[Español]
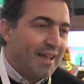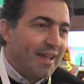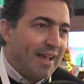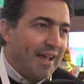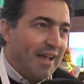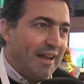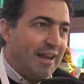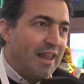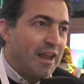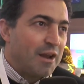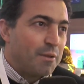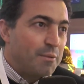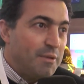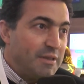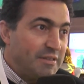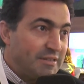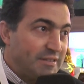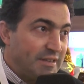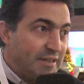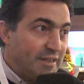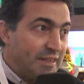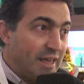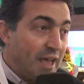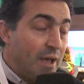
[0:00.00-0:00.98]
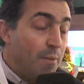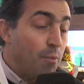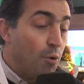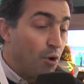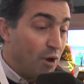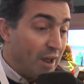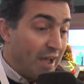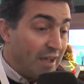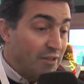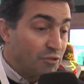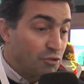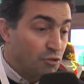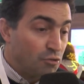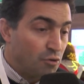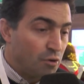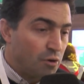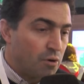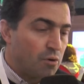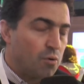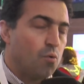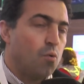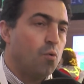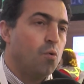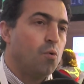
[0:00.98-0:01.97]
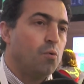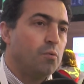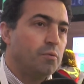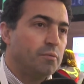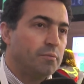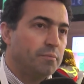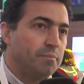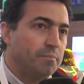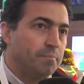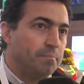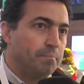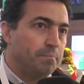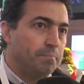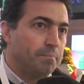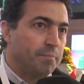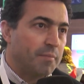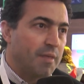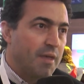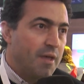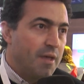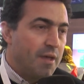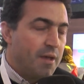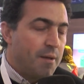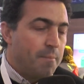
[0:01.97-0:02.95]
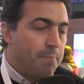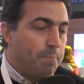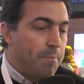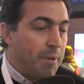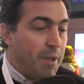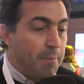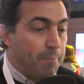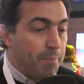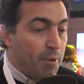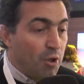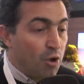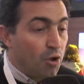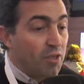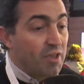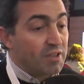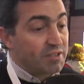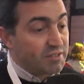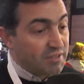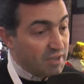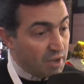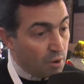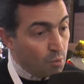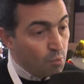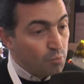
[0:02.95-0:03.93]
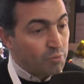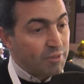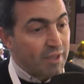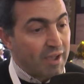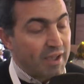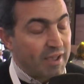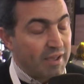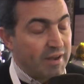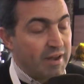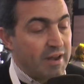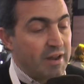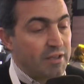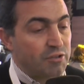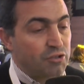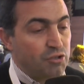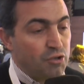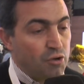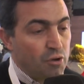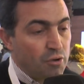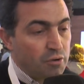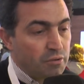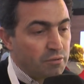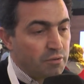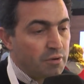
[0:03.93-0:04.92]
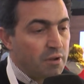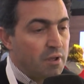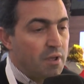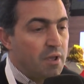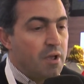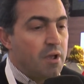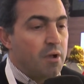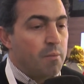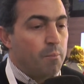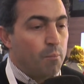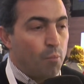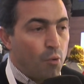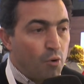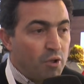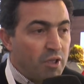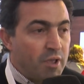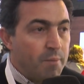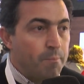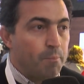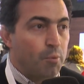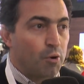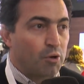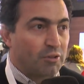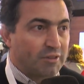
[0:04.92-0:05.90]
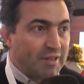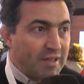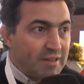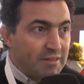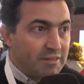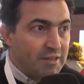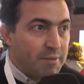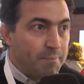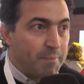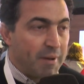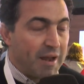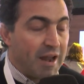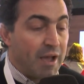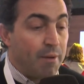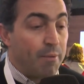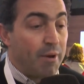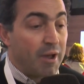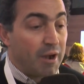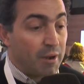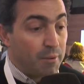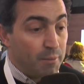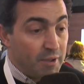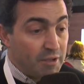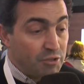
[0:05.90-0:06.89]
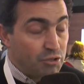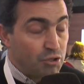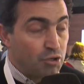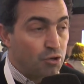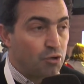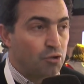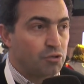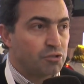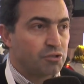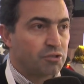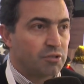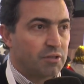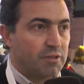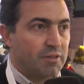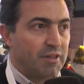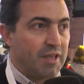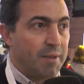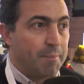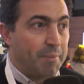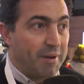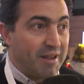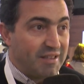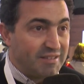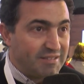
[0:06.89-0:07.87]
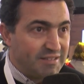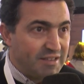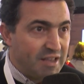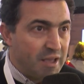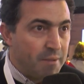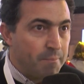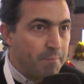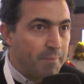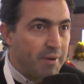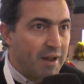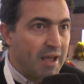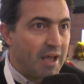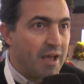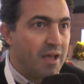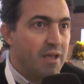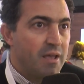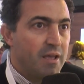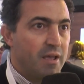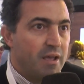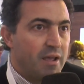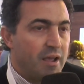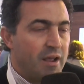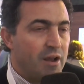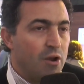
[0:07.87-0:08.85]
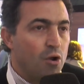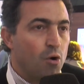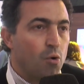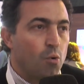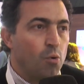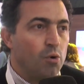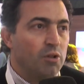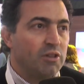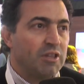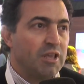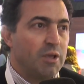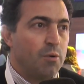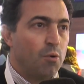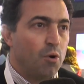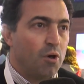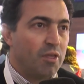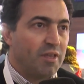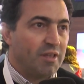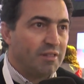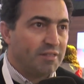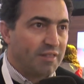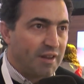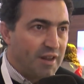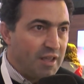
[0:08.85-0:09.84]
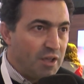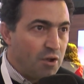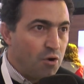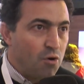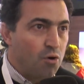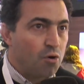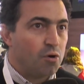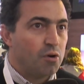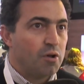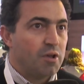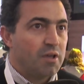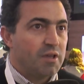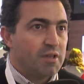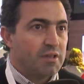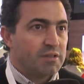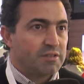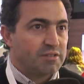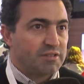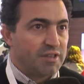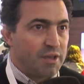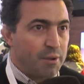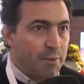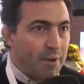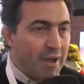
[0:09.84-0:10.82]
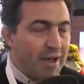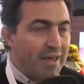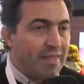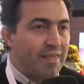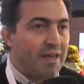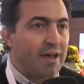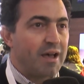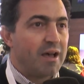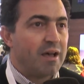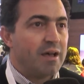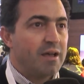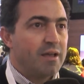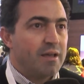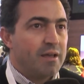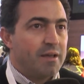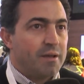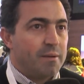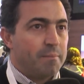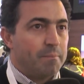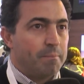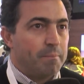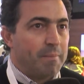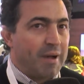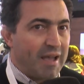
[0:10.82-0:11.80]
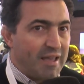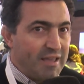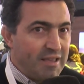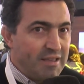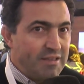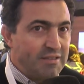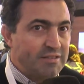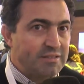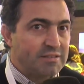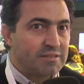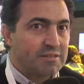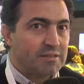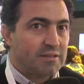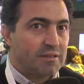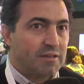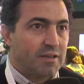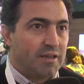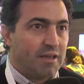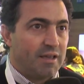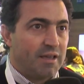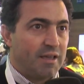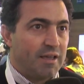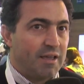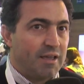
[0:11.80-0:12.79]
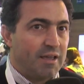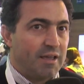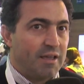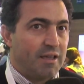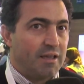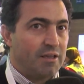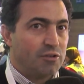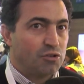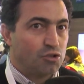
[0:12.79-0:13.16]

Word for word: El herbicida es Boraxor, un PPO de segunda generación, muy importante para barbechos de presiembra en los cultivos de trigo, cebada, maíz, eh,